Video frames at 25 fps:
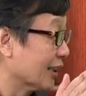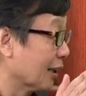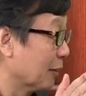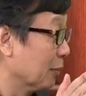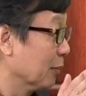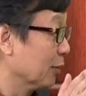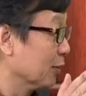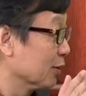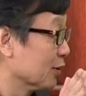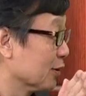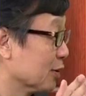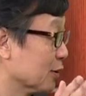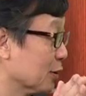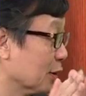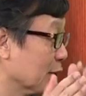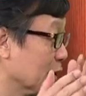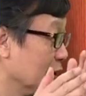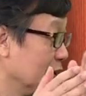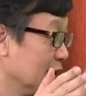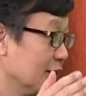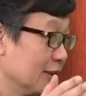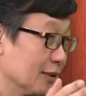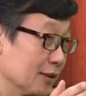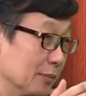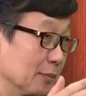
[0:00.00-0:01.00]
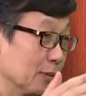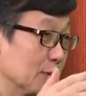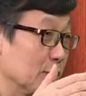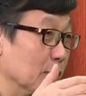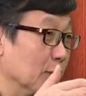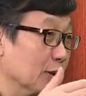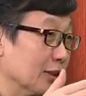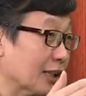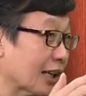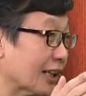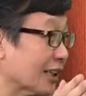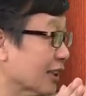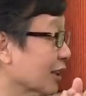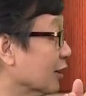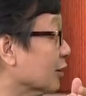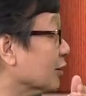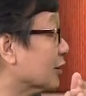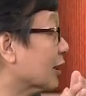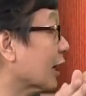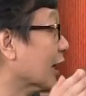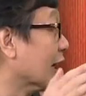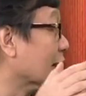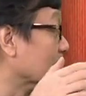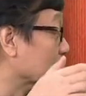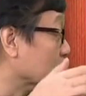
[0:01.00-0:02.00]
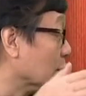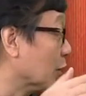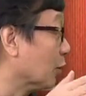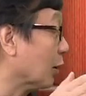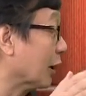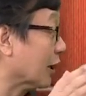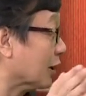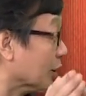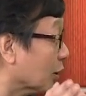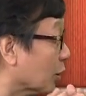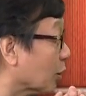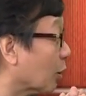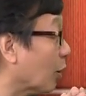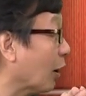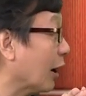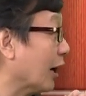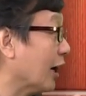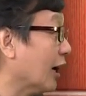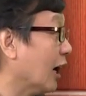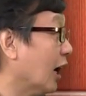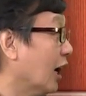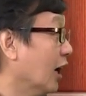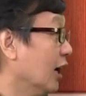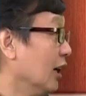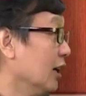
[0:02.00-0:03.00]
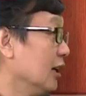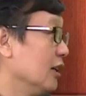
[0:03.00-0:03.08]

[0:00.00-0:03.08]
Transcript: 他们不是说什么左蹬右蹬啊，左拐右拐啊。